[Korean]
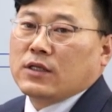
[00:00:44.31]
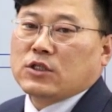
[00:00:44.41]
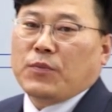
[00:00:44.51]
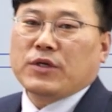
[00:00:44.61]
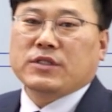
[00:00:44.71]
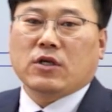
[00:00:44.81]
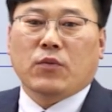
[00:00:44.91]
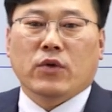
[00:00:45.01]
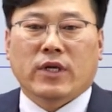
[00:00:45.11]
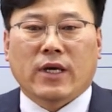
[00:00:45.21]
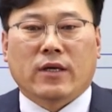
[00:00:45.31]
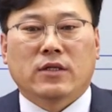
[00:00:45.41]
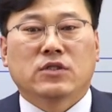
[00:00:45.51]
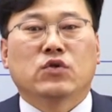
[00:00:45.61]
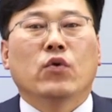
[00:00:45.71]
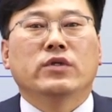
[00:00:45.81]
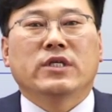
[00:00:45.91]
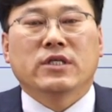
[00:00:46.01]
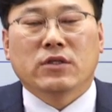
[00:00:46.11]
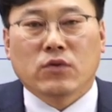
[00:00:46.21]
첫 번째로 볼 게
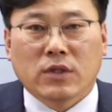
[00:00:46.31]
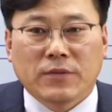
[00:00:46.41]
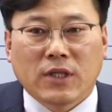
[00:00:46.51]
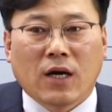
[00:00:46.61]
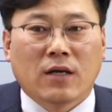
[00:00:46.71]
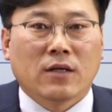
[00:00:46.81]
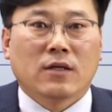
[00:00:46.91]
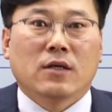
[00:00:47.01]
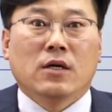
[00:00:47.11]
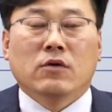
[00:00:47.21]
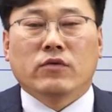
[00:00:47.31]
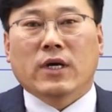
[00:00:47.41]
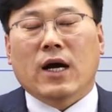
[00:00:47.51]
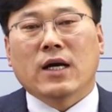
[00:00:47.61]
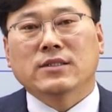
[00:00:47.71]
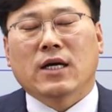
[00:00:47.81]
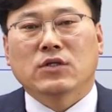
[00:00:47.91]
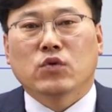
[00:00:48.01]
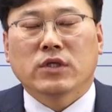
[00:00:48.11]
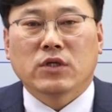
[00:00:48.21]
초진기록입니다. 우리가 항상
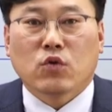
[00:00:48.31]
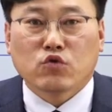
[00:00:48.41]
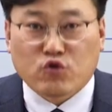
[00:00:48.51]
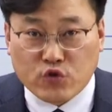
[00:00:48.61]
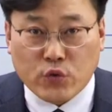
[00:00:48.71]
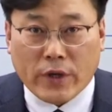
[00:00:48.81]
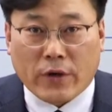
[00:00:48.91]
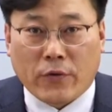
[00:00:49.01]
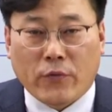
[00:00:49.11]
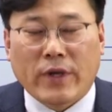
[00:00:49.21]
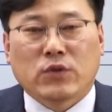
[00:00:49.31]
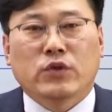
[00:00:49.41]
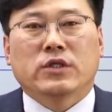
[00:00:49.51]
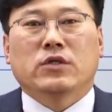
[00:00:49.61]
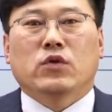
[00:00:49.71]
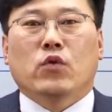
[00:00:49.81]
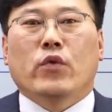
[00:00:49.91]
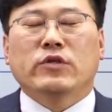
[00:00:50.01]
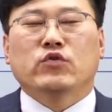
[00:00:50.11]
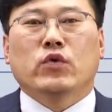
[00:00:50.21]
초진기록은 중요해요. 왜? 초진기록이
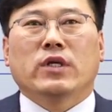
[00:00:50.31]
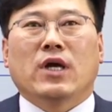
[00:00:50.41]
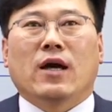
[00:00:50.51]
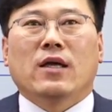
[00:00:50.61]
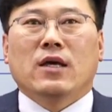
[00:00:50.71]
왜 중요하냐?